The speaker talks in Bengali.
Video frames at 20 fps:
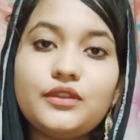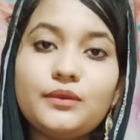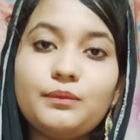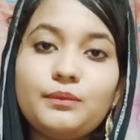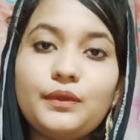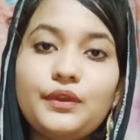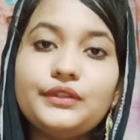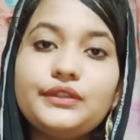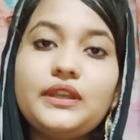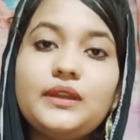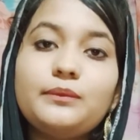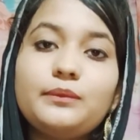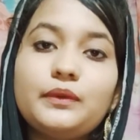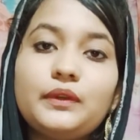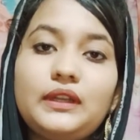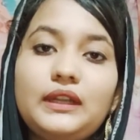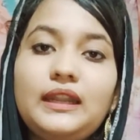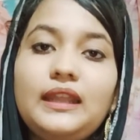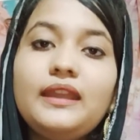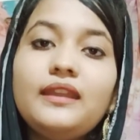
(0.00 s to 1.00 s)
কথা
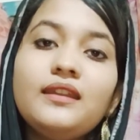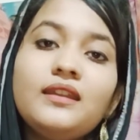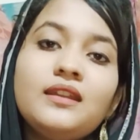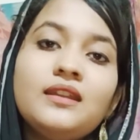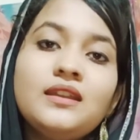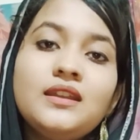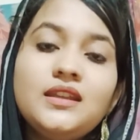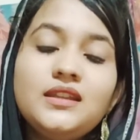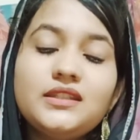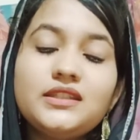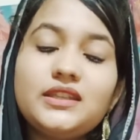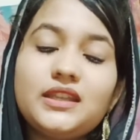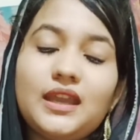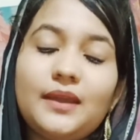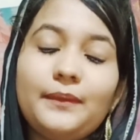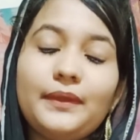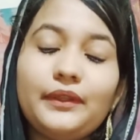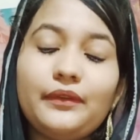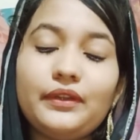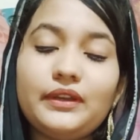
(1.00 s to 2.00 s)
বললে সে
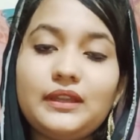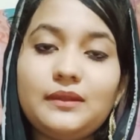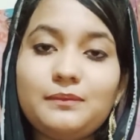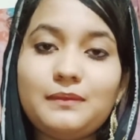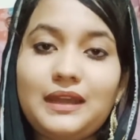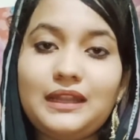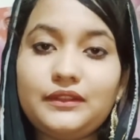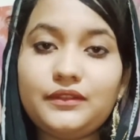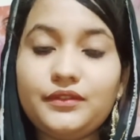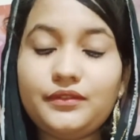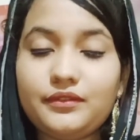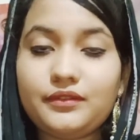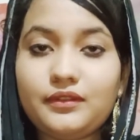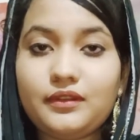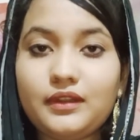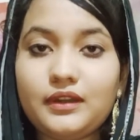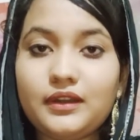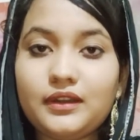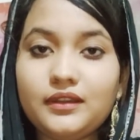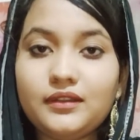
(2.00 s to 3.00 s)
আমাকে অনেক মারধর
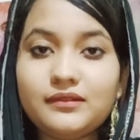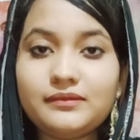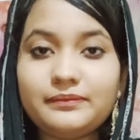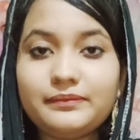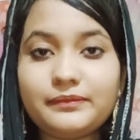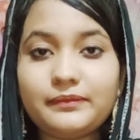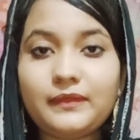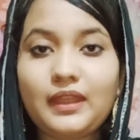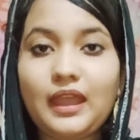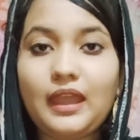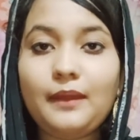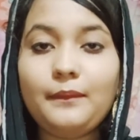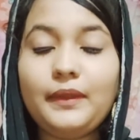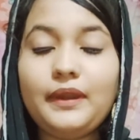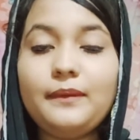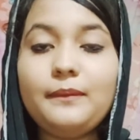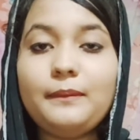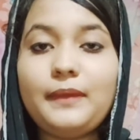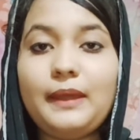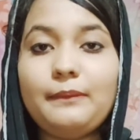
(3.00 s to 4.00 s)
করে আচ্ছা। আমার
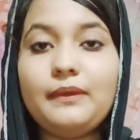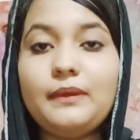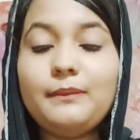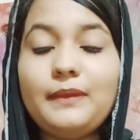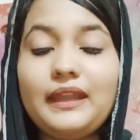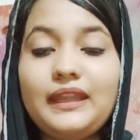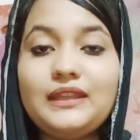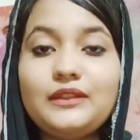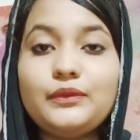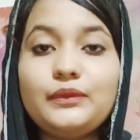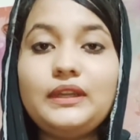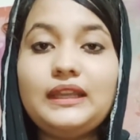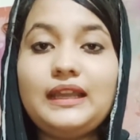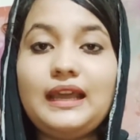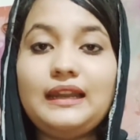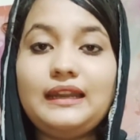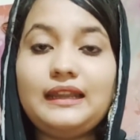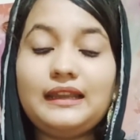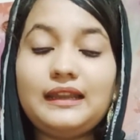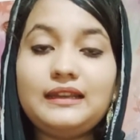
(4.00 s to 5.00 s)
বাবা মাকে তুলে
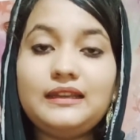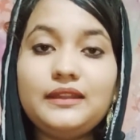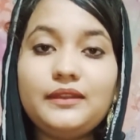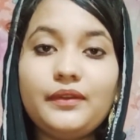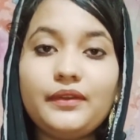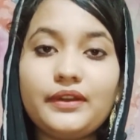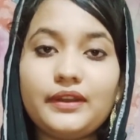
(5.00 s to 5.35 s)
গালাগালি করে